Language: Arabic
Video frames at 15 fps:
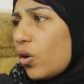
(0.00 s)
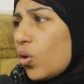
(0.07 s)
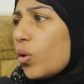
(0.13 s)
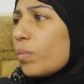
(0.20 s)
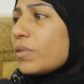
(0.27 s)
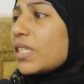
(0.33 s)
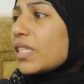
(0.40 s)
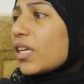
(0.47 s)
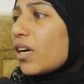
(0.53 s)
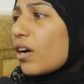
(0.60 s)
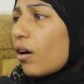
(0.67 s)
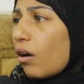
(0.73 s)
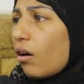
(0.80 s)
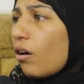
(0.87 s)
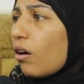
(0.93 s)
يعني
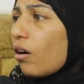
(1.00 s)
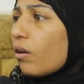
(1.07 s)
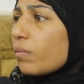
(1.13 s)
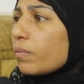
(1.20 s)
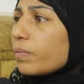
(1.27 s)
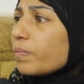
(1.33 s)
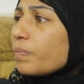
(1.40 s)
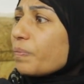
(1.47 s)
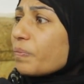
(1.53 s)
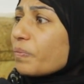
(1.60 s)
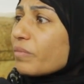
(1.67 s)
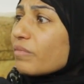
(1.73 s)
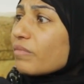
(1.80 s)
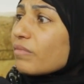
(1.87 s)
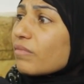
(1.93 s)
والدك مات
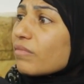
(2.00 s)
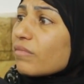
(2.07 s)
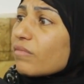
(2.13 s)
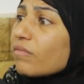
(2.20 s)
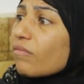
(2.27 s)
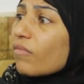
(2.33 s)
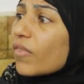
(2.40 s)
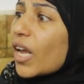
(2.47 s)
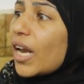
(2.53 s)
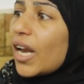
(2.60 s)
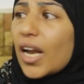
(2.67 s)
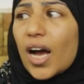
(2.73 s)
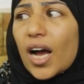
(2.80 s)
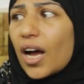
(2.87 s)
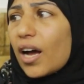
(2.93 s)
تحت ايده وهو
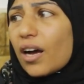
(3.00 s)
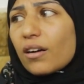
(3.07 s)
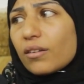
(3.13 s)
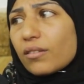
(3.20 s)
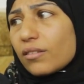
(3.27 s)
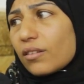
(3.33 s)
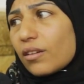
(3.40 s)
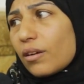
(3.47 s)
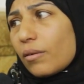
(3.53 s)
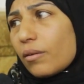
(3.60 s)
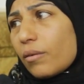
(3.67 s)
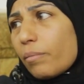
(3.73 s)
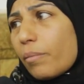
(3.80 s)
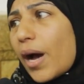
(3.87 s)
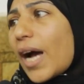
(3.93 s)
بيضربه اه
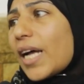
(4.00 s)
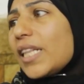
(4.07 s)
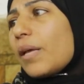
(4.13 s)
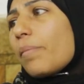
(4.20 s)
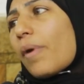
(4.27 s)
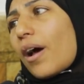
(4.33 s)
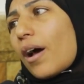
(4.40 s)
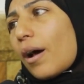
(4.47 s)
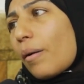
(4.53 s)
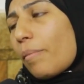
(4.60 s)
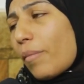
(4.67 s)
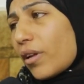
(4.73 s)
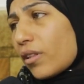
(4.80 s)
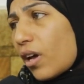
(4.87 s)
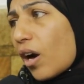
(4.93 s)
بعد
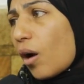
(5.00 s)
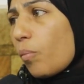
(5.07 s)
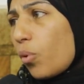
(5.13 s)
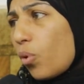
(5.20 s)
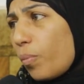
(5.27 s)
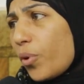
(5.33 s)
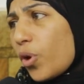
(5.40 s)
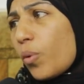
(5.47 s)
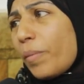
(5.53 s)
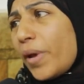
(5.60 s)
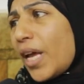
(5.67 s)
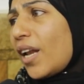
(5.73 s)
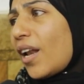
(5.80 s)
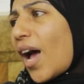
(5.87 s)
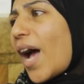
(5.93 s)
ما ما ضربه
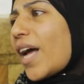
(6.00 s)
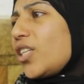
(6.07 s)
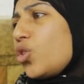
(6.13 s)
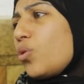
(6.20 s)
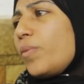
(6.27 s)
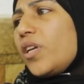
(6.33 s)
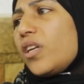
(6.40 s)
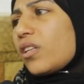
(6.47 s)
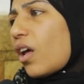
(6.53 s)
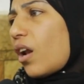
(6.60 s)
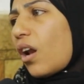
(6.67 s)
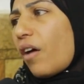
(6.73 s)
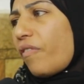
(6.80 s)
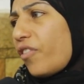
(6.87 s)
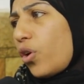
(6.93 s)
بيومين قعد يومين
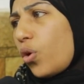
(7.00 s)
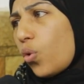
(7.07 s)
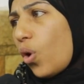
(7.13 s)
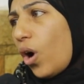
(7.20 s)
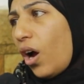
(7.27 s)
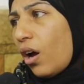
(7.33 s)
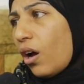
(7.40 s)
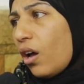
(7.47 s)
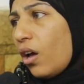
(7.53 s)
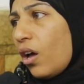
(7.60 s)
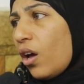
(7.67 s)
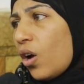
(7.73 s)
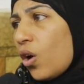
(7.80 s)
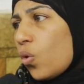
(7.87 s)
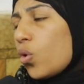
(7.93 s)
يطلع في الروح
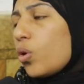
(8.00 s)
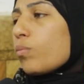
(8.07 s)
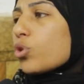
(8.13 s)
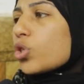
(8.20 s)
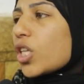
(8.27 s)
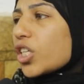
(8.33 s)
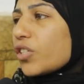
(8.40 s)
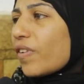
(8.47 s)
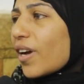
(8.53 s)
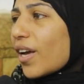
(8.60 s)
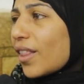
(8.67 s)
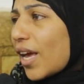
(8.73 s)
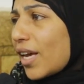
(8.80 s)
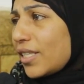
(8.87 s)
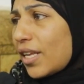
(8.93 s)
والمستشفى
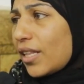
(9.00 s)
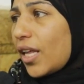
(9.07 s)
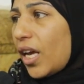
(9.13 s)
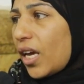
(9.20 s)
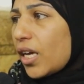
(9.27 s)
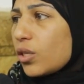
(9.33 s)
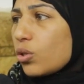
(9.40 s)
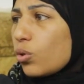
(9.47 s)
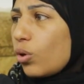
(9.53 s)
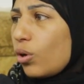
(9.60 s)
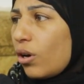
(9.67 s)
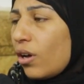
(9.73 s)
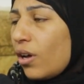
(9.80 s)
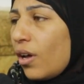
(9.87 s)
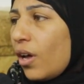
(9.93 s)
كانت عايزه
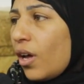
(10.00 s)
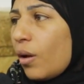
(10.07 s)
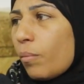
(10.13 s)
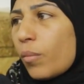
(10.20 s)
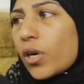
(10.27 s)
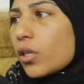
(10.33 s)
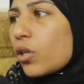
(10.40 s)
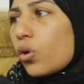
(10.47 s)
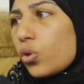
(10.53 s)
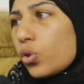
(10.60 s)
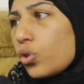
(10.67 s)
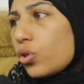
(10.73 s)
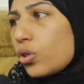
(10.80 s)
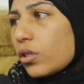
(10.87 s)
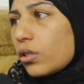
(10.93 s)
تحجزه
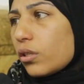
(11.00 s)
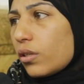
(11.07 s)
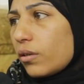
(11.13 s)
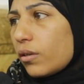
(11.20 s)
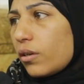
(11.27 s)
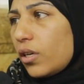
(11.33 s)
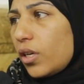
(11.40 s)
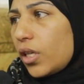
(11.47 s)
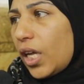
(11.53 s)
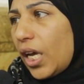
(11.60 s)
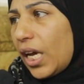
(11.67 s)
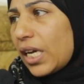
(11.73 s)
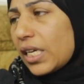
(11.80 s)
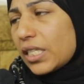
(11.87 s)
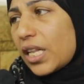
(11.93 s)
مرضاش
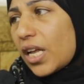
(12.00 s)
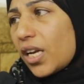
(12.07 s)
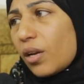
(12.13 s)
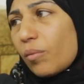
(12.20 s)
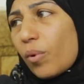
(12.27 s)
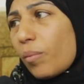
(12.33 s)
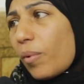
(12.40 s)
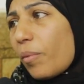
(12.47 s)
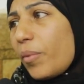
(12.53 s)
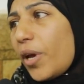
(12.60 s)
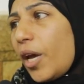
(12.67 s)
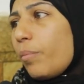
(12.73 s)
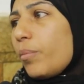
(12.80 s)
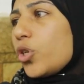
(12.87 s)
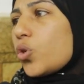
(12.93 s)
يتحجز لان بابا ما
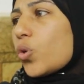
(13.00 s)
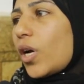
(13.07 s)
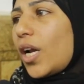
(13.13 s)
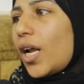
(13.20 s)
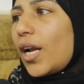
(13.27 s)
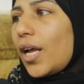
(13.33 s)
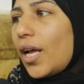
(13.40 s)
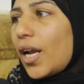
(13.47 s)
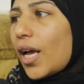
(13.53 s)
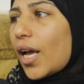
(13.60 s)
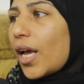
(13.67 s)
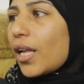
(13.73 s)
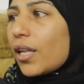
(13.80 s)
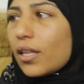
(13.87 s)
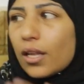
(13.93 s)
بيحبش
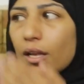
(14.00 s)
هو مات